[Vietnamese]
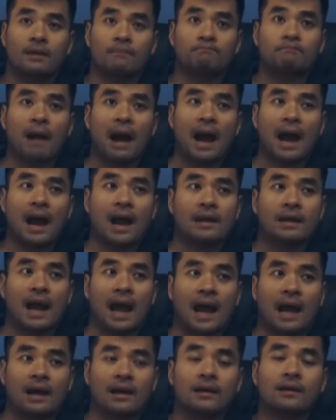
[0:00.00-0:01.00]
bà
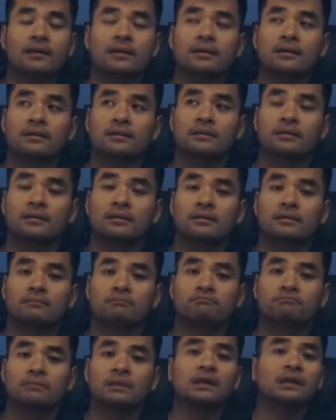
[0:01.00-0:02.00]
đã
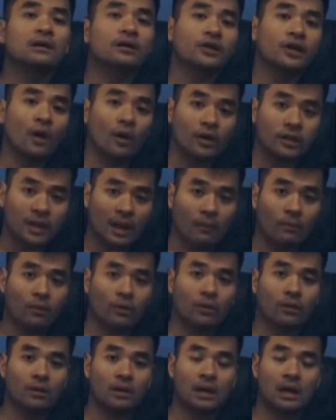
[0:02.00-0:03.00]
lừa dối chồng
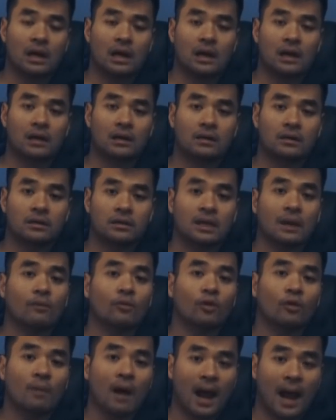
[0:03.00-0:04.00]
à,
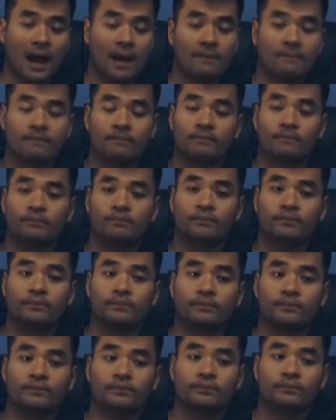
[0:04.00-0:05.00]
chồng của bà
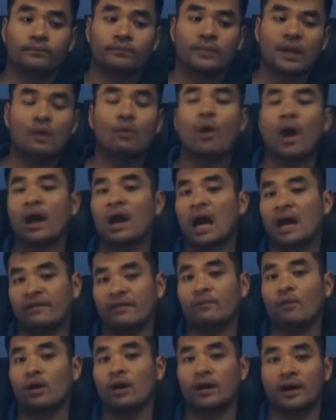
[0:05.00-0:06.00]
để quan hệ
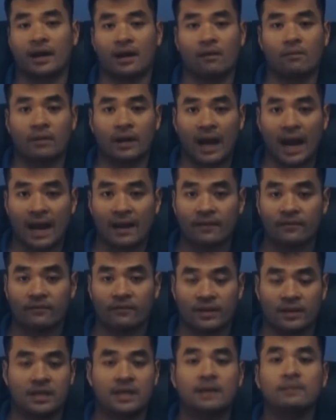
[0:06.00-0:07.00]
với một người đàn ông khác
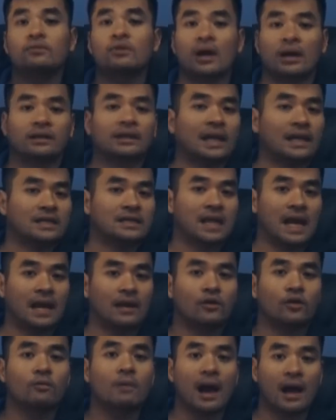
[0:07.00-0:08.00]
và chiếm đoạt tài
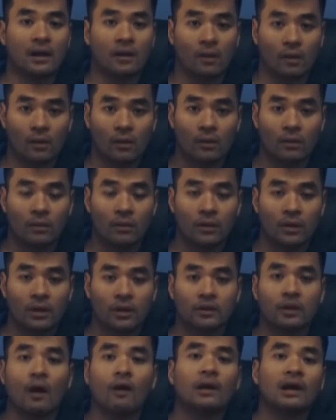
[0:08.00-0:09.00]
sản của ba cô
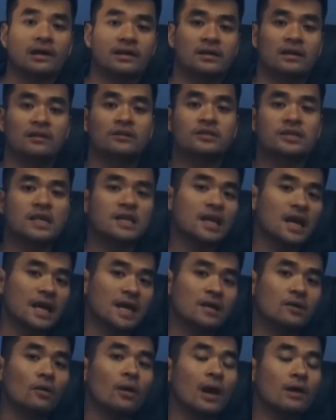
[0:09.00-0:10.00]
đó là những suy
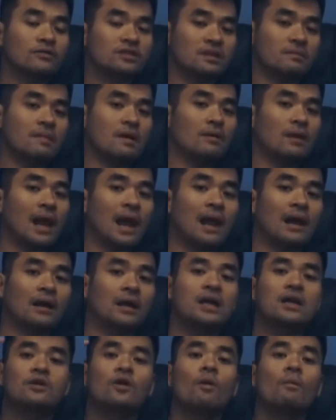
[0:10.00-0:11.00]
nghĩ của Elzabella
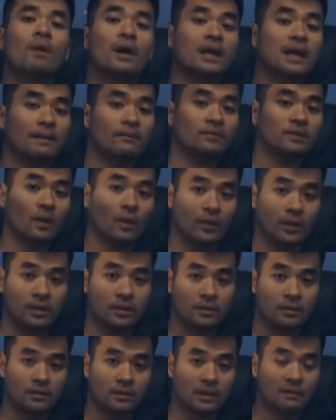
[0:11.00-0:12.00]
khi cô mới 5 tuổi
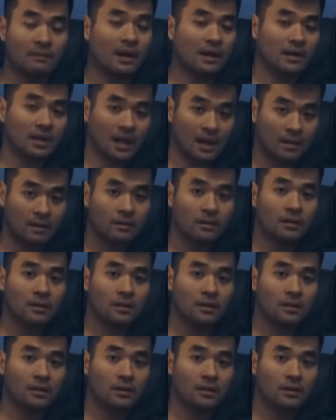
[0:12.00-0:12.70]
các bạn nha